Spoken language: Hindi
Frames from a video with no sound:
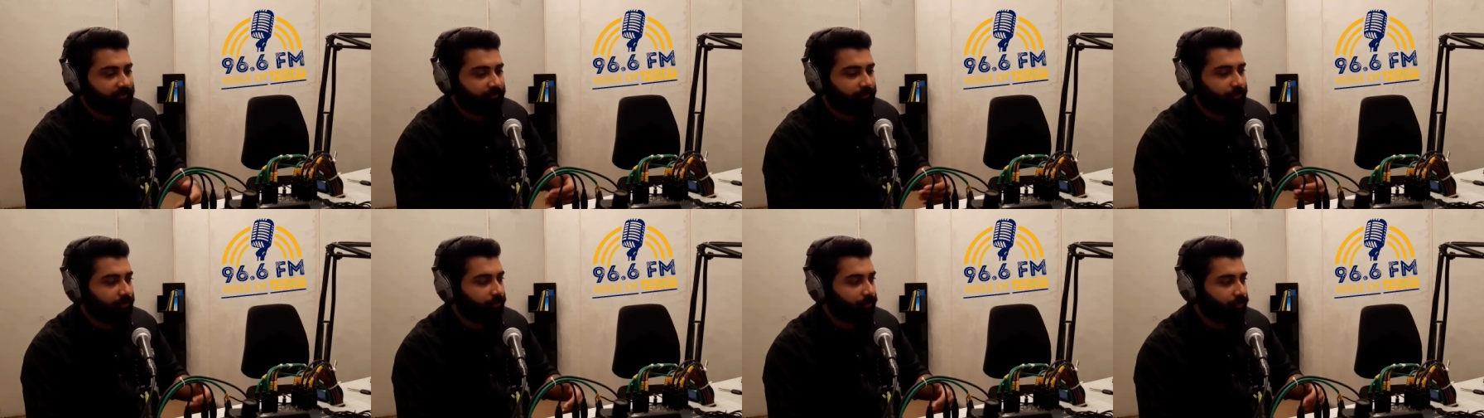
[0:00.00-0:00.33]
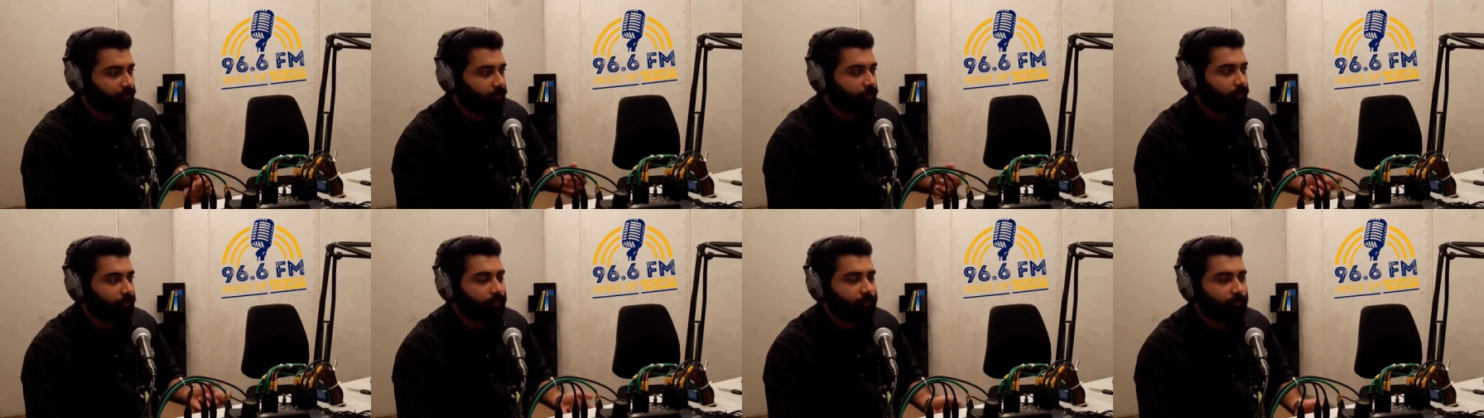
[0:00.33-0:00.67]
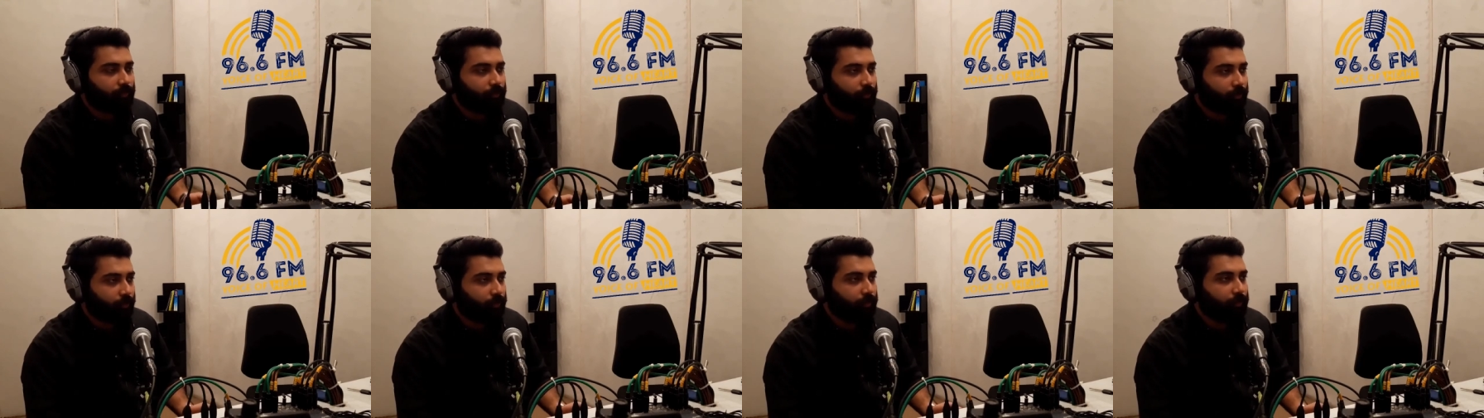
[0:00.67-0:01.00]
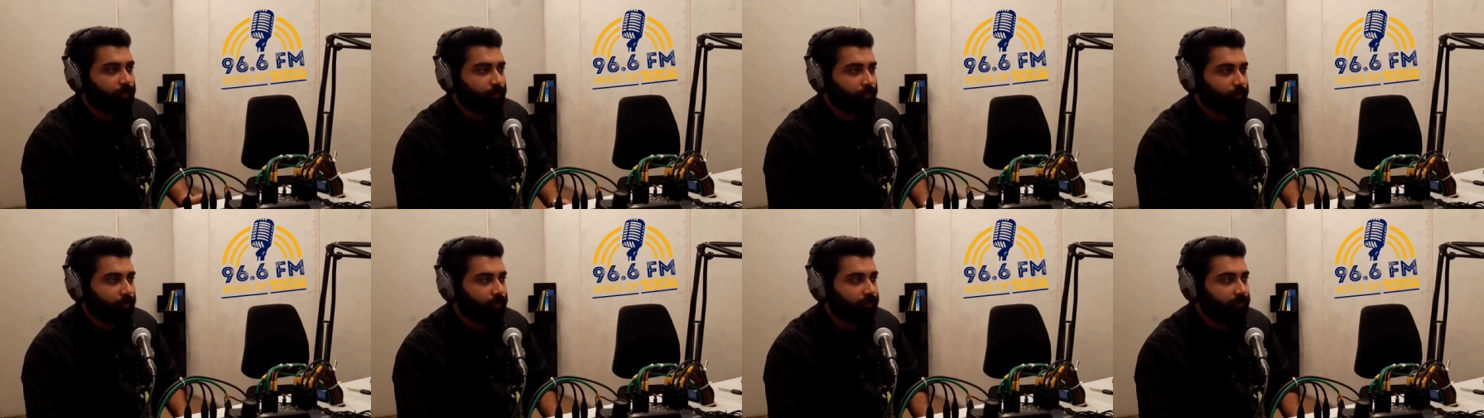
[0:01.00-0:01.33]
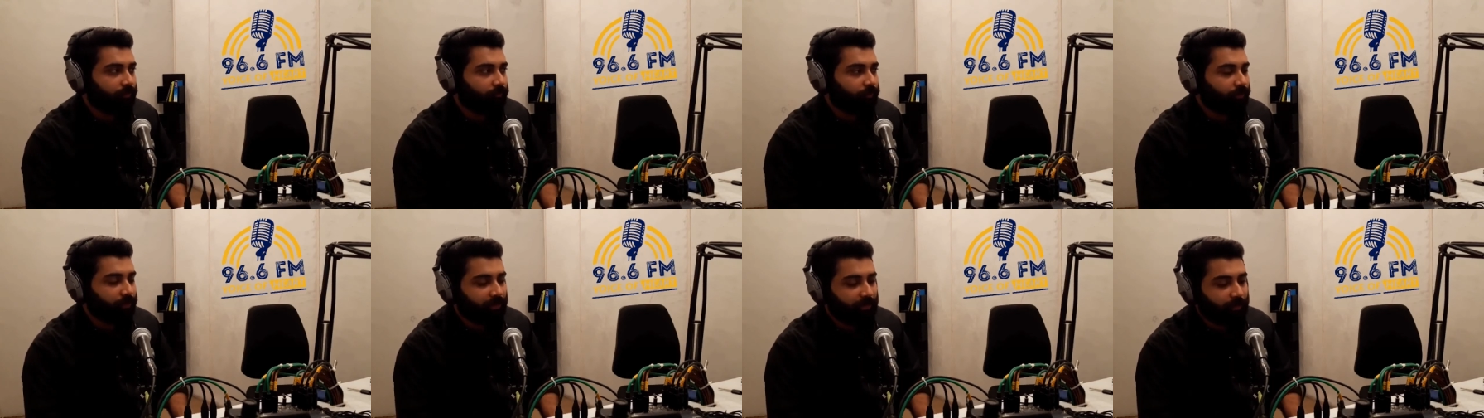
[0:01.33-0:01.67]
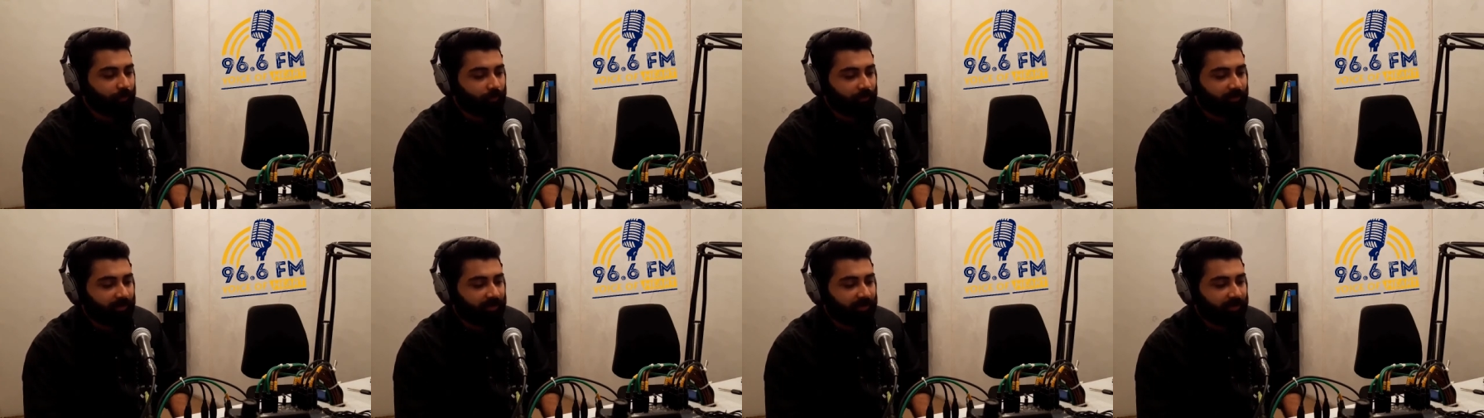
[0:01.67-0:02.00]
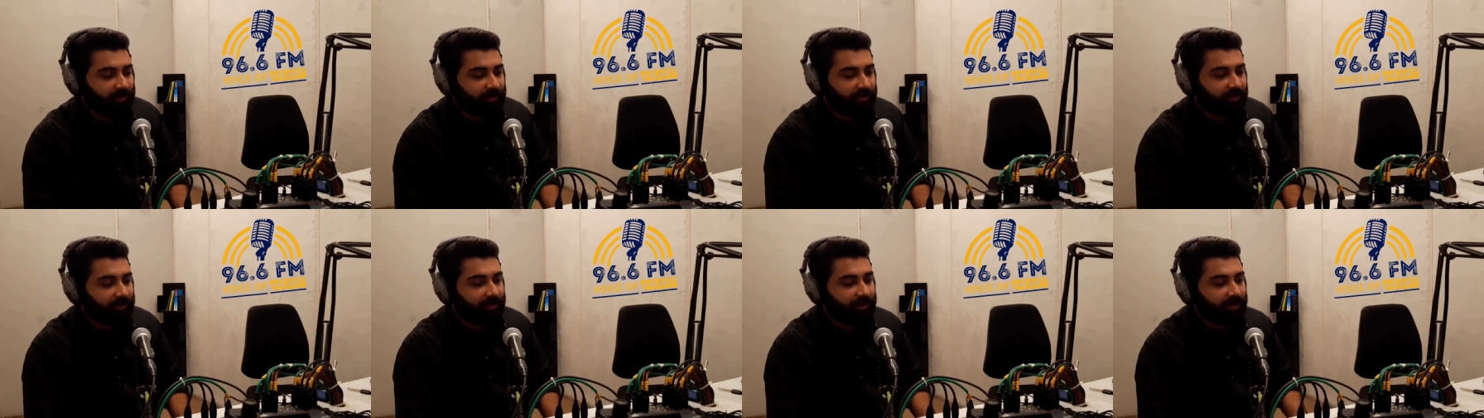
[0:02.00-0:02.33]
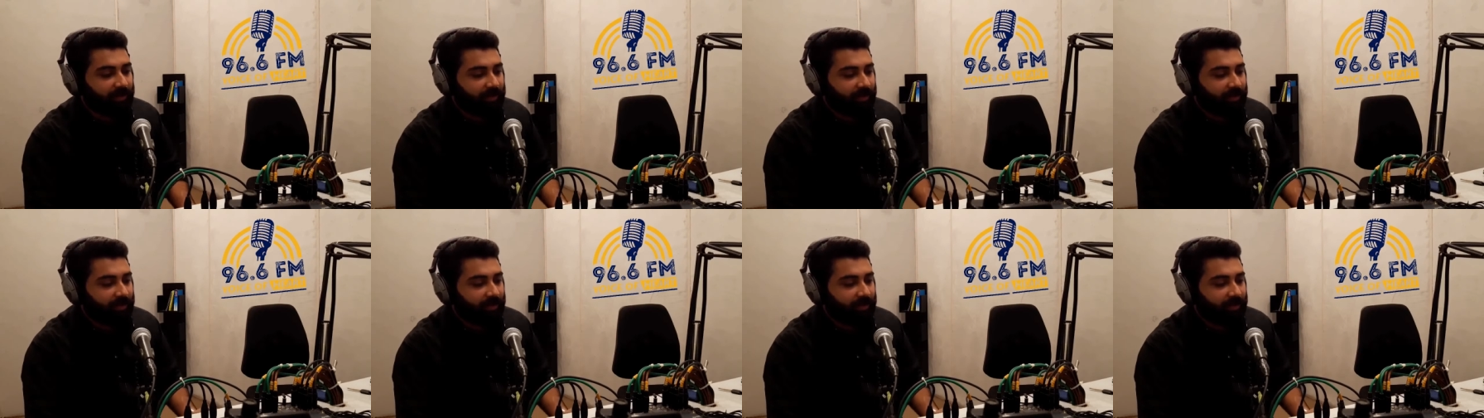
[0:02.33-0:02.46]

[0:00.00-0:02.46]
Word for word: फॉर दोज हु डोंट नो वो ये होता है कि